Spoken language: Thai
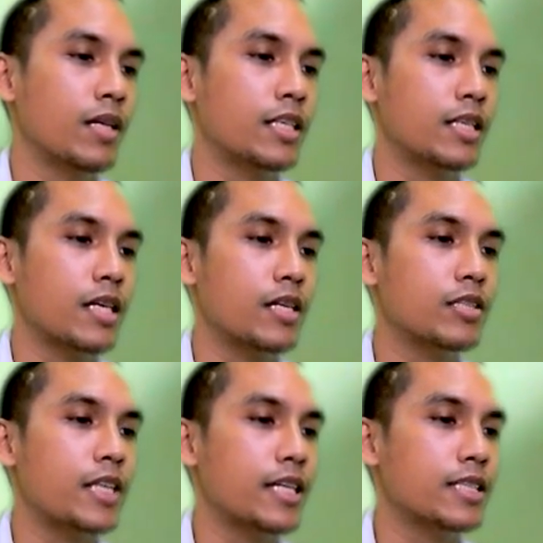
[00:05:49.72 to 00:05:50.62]
ลังจากนั้นก็
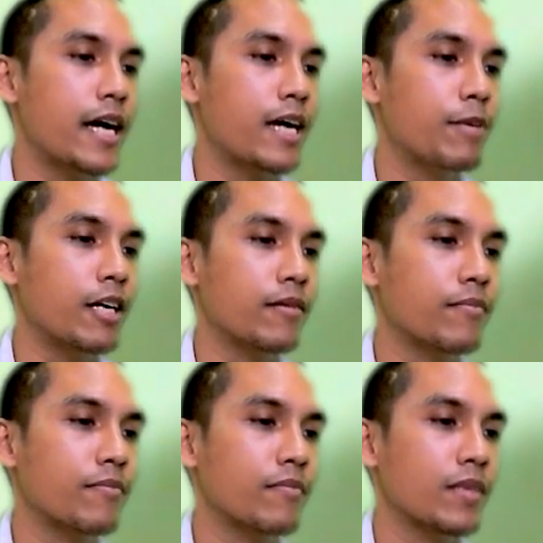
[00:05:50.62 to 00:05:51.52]
ใส่ไส้ไป
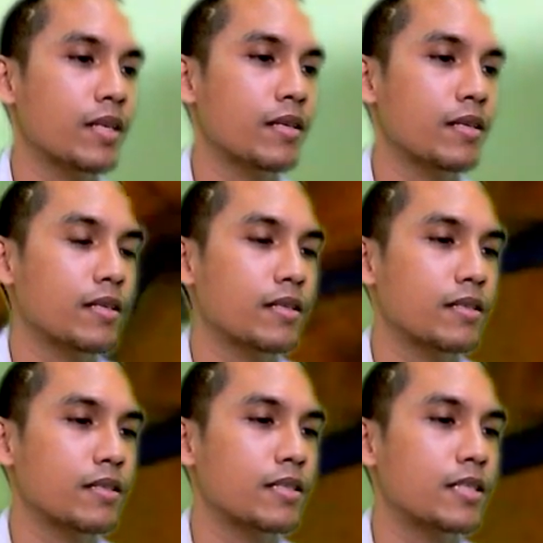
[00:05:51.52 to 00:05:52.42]

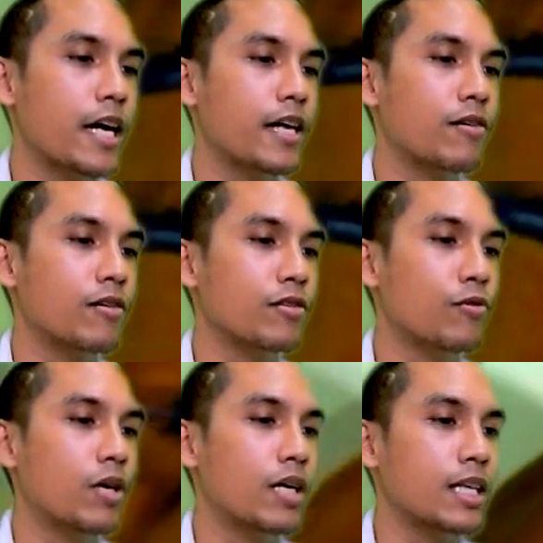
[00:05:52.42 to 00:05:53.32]
ไส้ของ
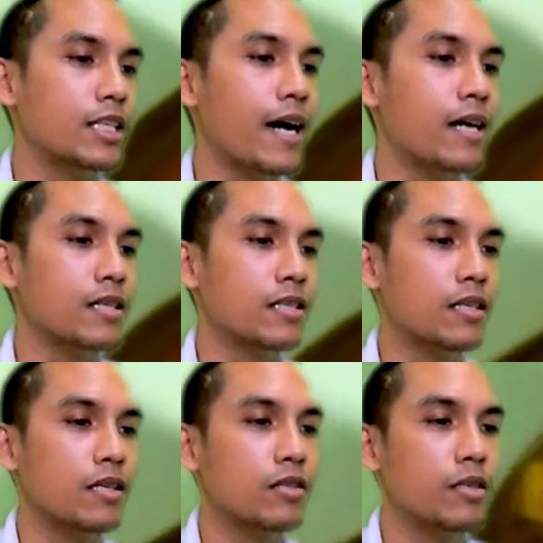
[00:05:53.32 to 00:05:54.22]
ตัวกระจังคือ
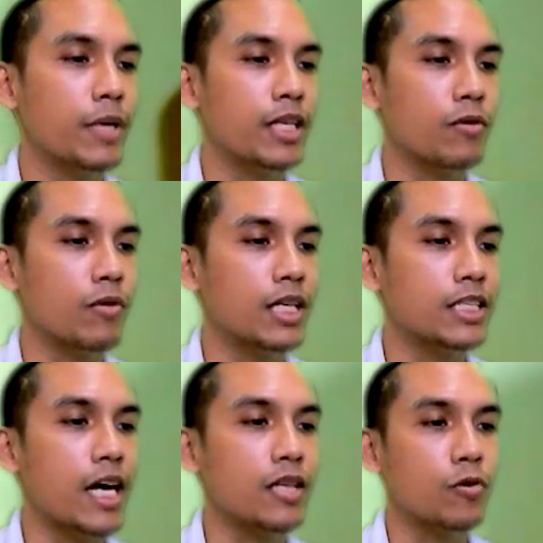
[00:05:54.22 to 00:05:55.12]
ก็จะเป็นตัวกระ
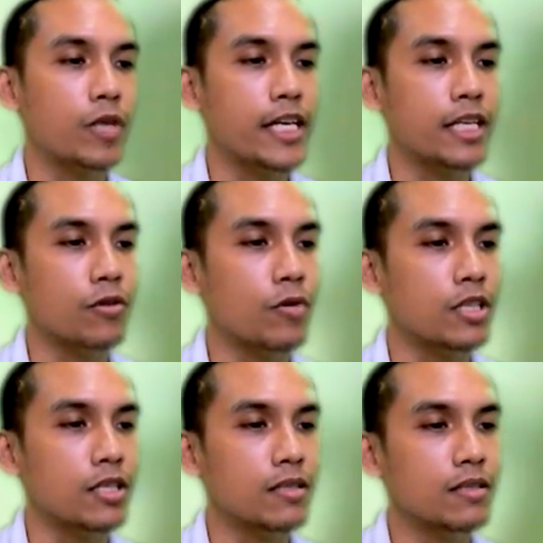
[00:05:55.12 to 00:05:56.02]
จังตัวเล็กอีกตัวหนึ่ง